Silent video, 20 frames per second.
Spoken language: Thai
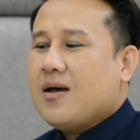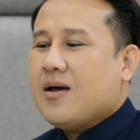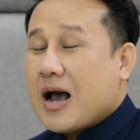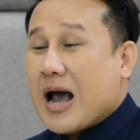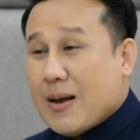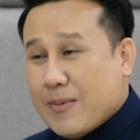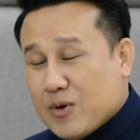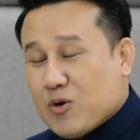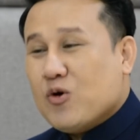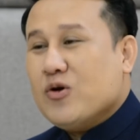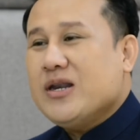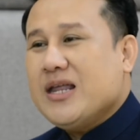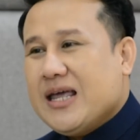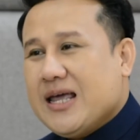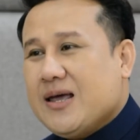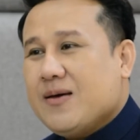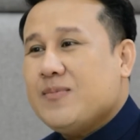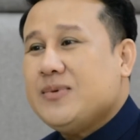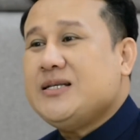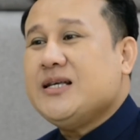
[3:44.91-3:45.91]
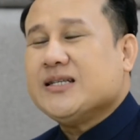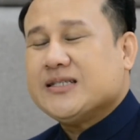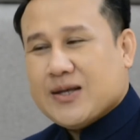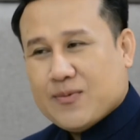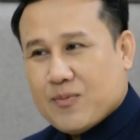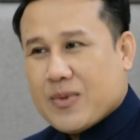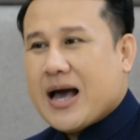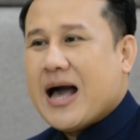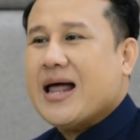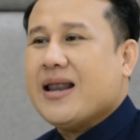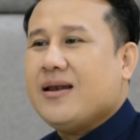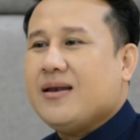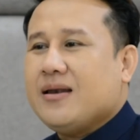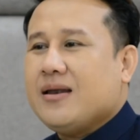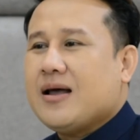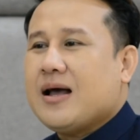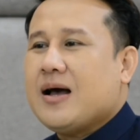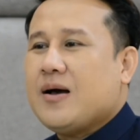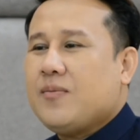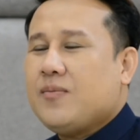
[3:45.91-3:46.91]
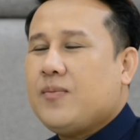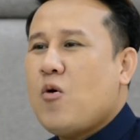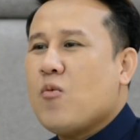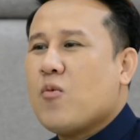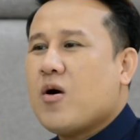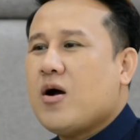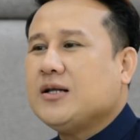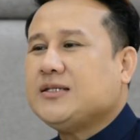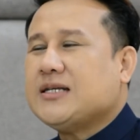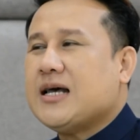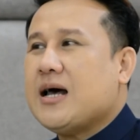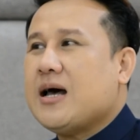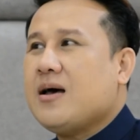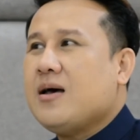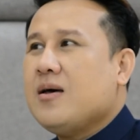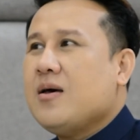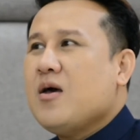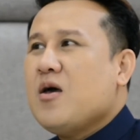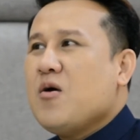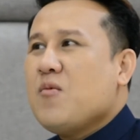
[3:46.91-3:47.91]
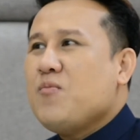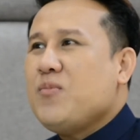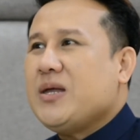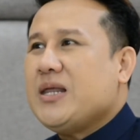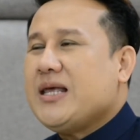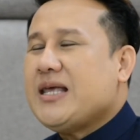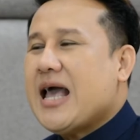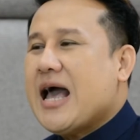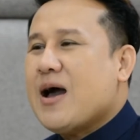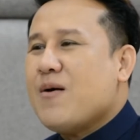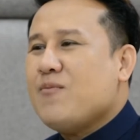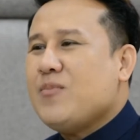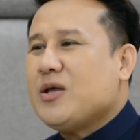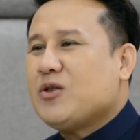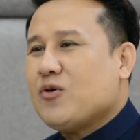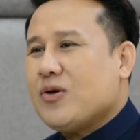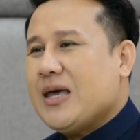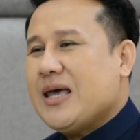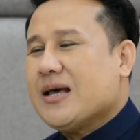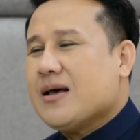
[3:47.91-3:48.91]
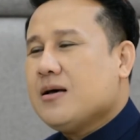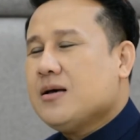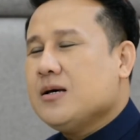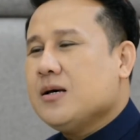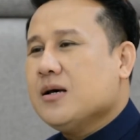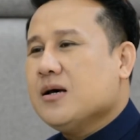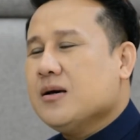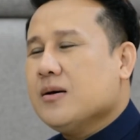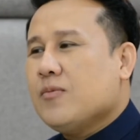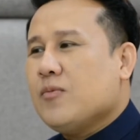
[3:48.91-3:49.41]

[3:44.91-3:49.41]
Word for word: การเป็นคนดีเป็นสิ่งสำคัญนะครับ ผมก็จะมีนิยามในตัวเองก็คือ